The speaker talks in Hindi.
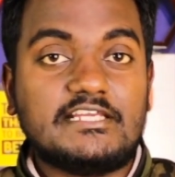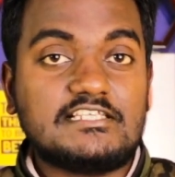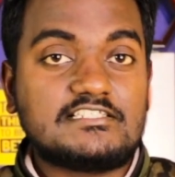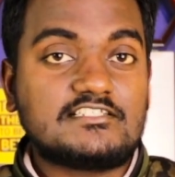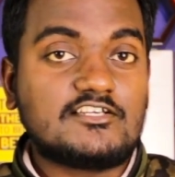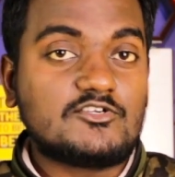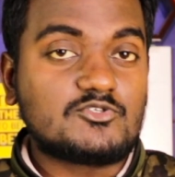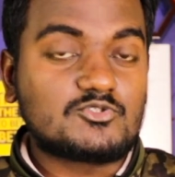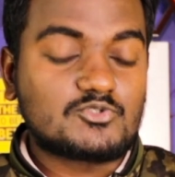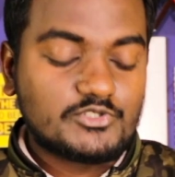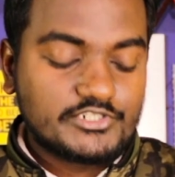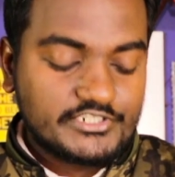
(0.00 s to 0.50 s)

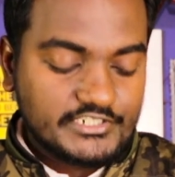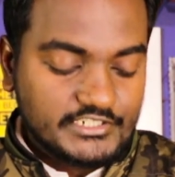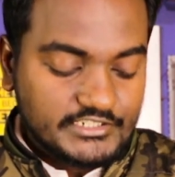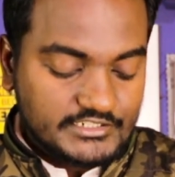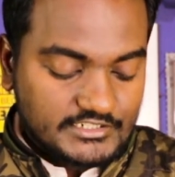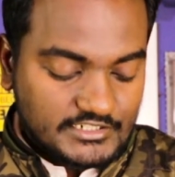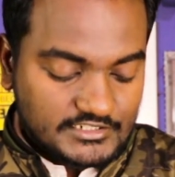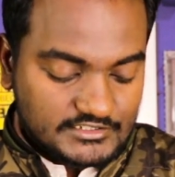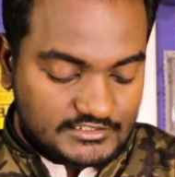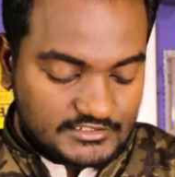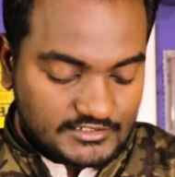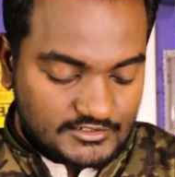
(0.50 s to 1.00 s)
भेजकर उसको
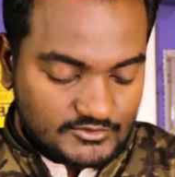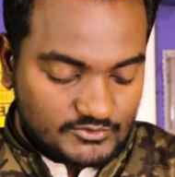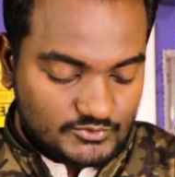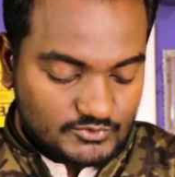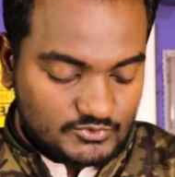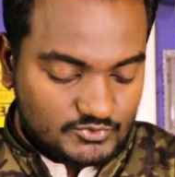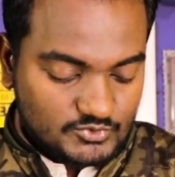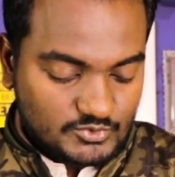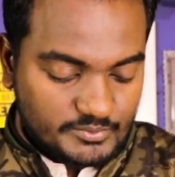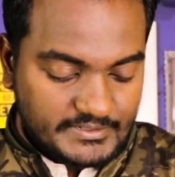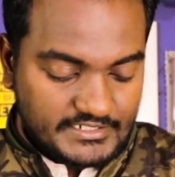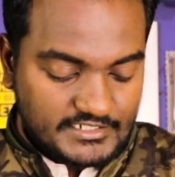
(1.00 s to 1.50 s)
डिलीट करता
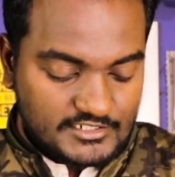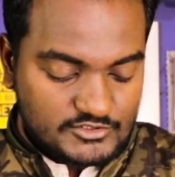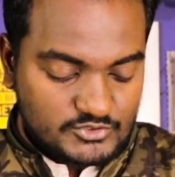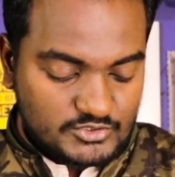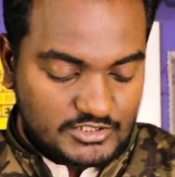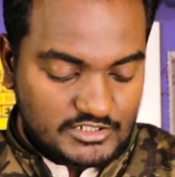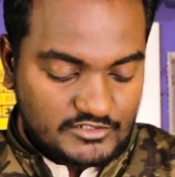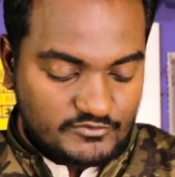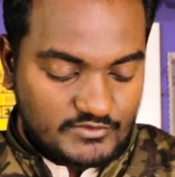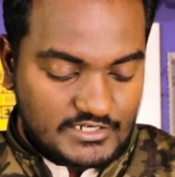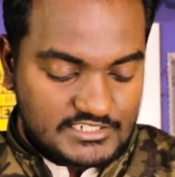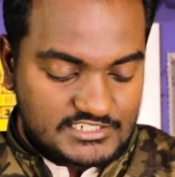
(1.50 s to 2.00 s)
हूँ तो मेरा
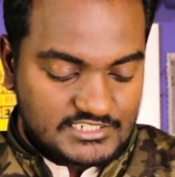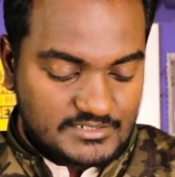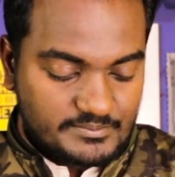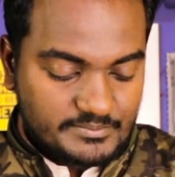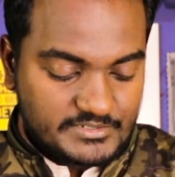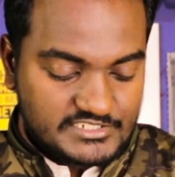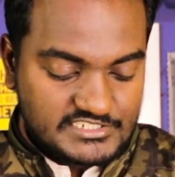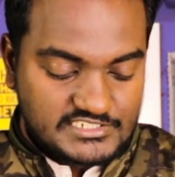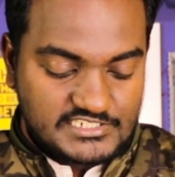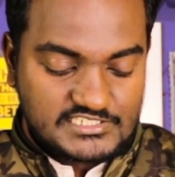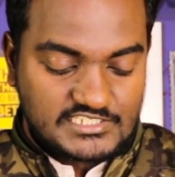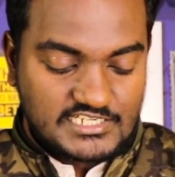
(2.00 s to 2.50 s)
जो है व्हाट्सअप
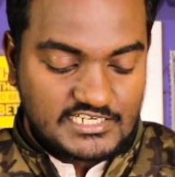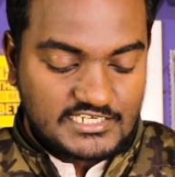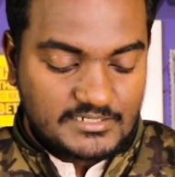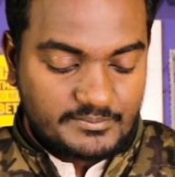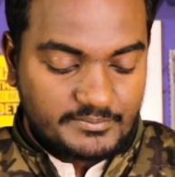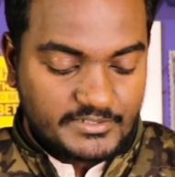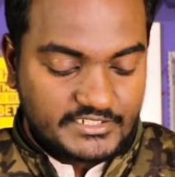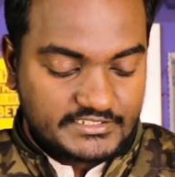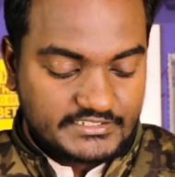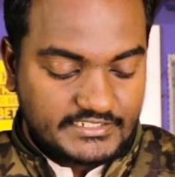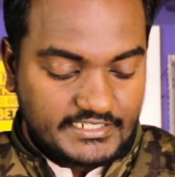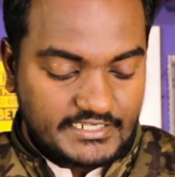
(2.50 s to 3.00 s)
बिजनेस का
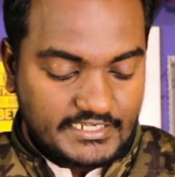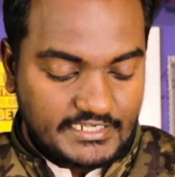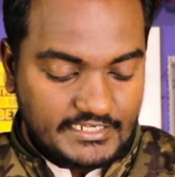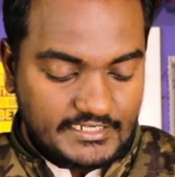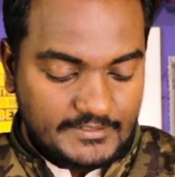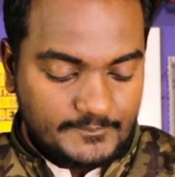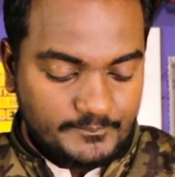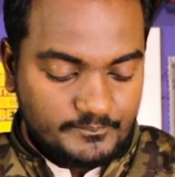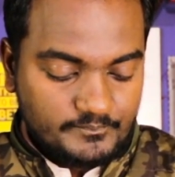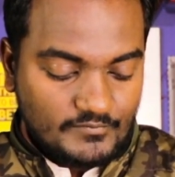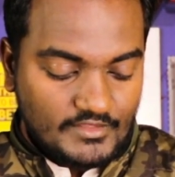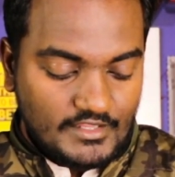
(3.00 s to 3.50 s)
नंबर ये है
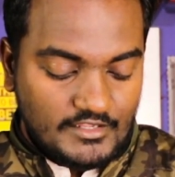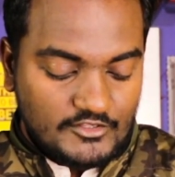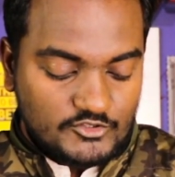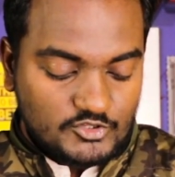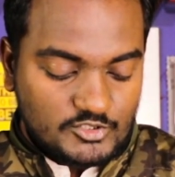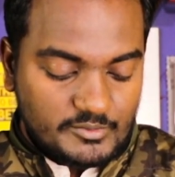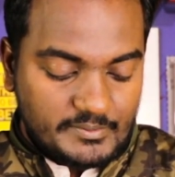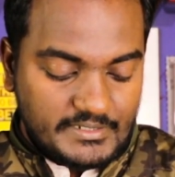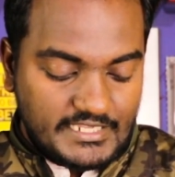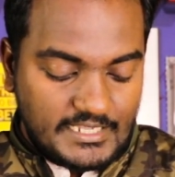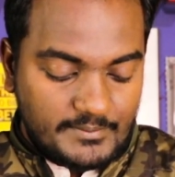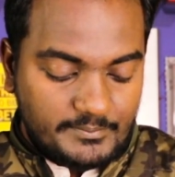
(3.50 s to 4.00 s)

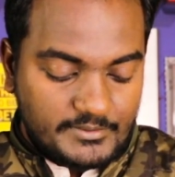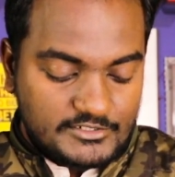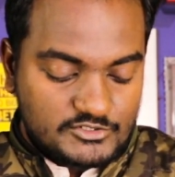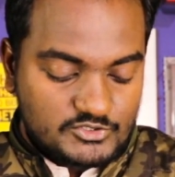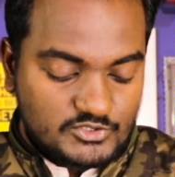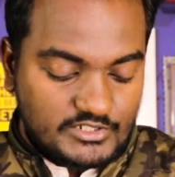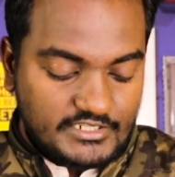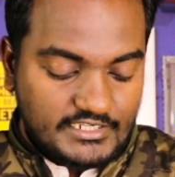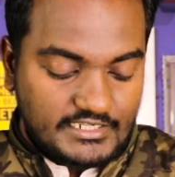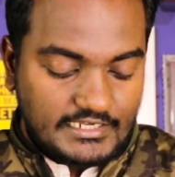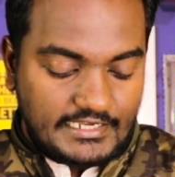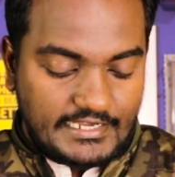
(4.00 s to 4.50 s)
तो मैं यहाँ पर
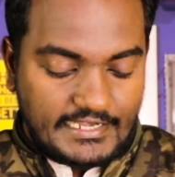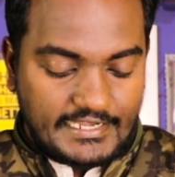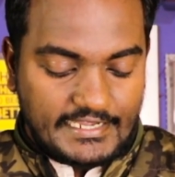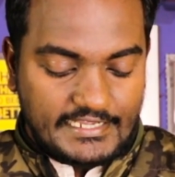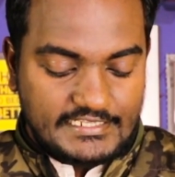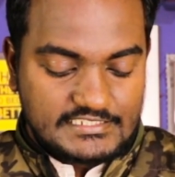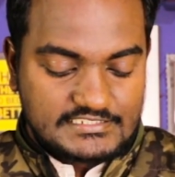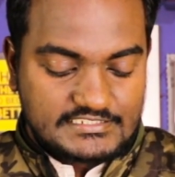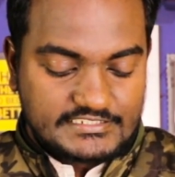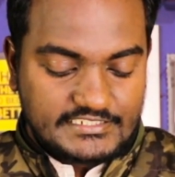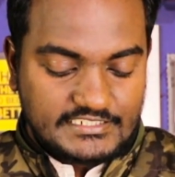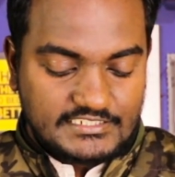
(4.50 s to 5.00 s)
जो है
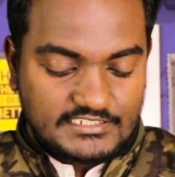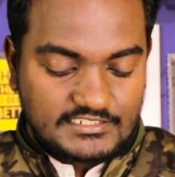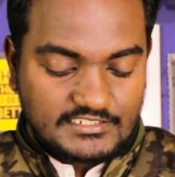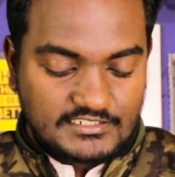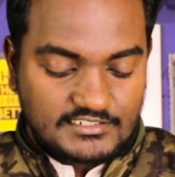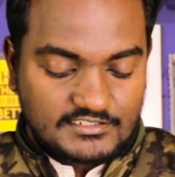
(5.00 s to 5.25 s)
हाई सेंड